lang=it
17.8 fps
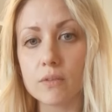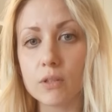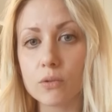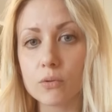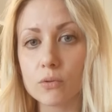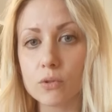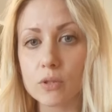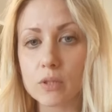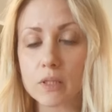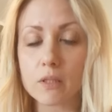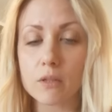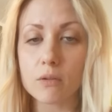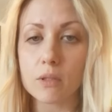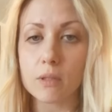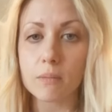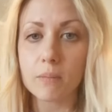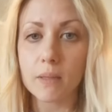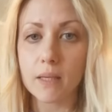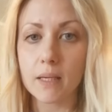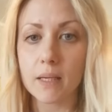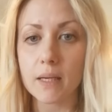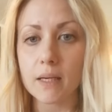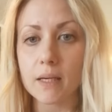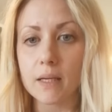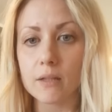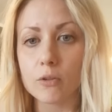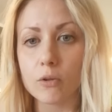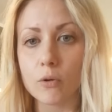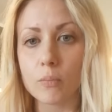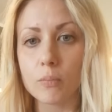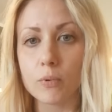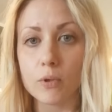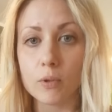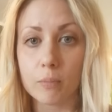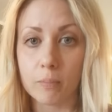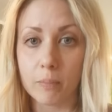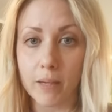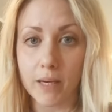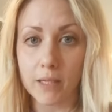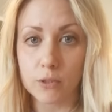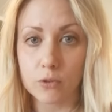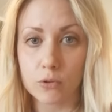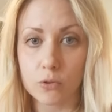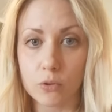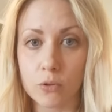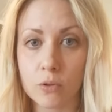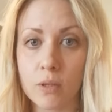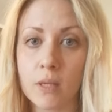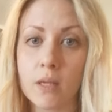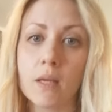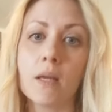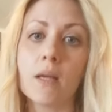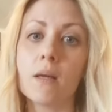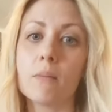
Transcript: vi consiglio di berla dopo il pasto